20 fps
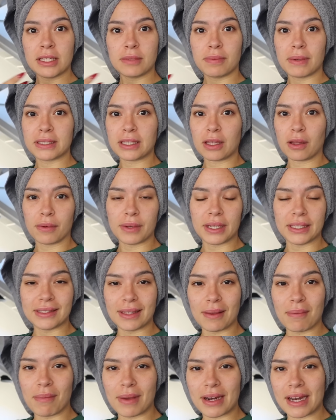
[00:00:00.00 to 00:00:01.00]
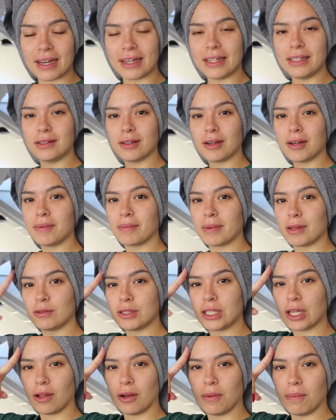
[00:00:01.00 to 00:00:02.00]
he despertado bien tempranito, me he
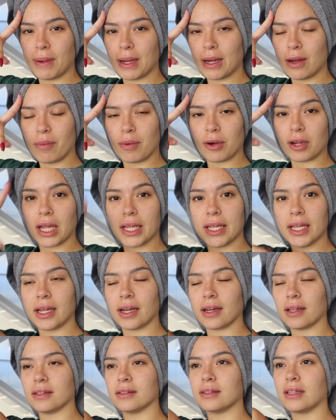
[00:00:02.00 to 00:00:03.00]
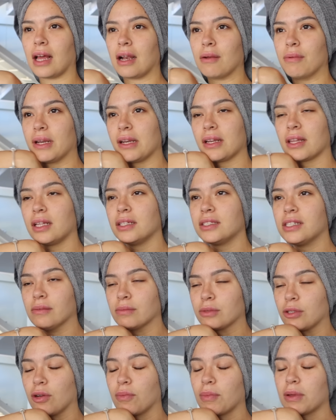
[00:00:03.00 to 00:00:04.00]
duchado el pelo porque ayer al venir del
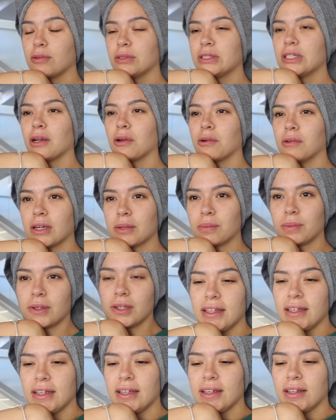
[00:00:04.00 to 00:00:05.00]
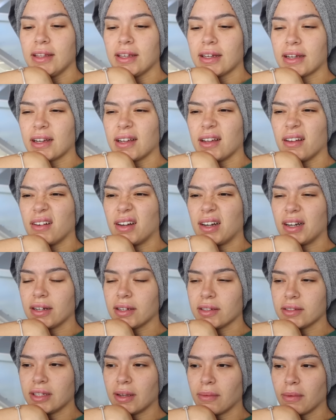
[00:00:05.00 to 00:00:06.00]
gym solo me duché el cuerpo y dije,
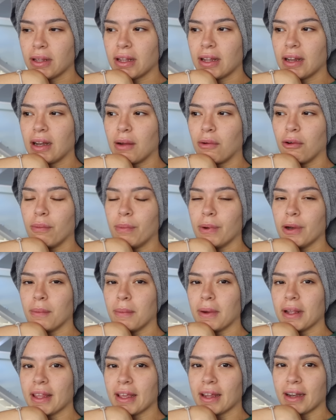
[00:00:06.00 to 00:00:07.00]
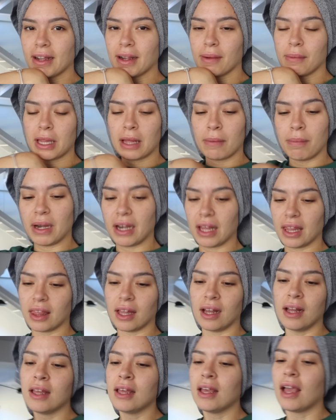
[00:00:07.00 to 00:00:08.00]
ah, ya me lavo el pelo mañana que me da
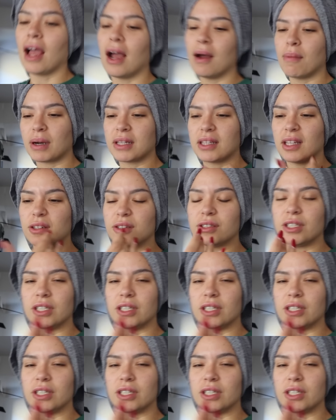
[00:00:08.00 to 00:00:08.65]
pereza. Aparte yo